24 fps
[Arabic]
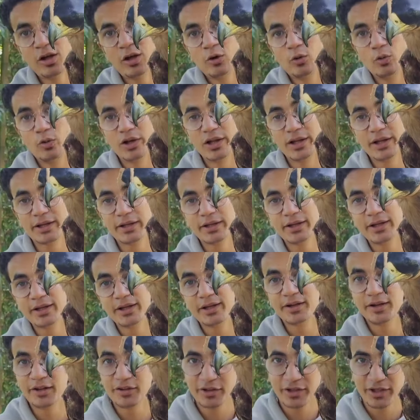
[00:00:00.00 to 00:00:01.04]
ولكن
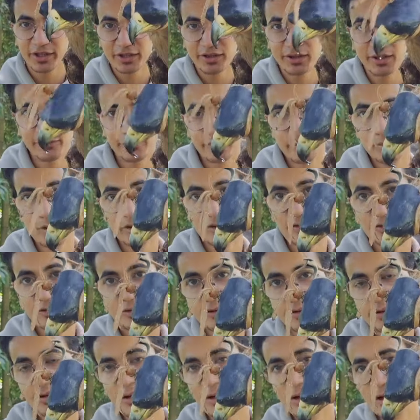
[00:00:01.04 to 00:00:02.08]
هي نادرة جدا في مصر
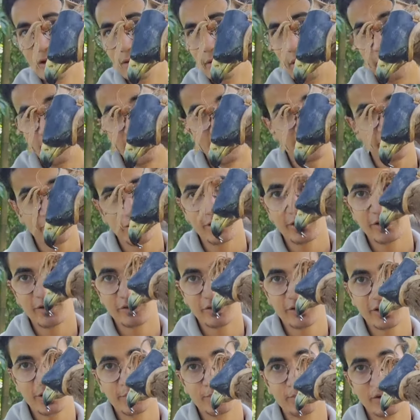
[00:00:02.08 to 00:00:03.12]
على عكس
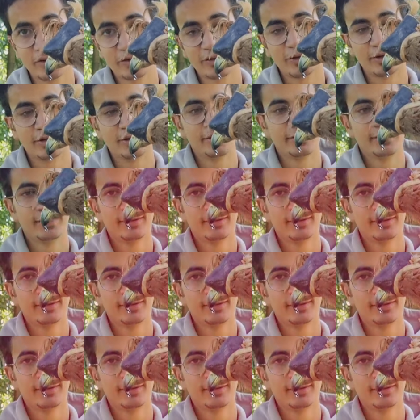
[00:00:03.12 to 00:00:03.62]
الاستيب مثلا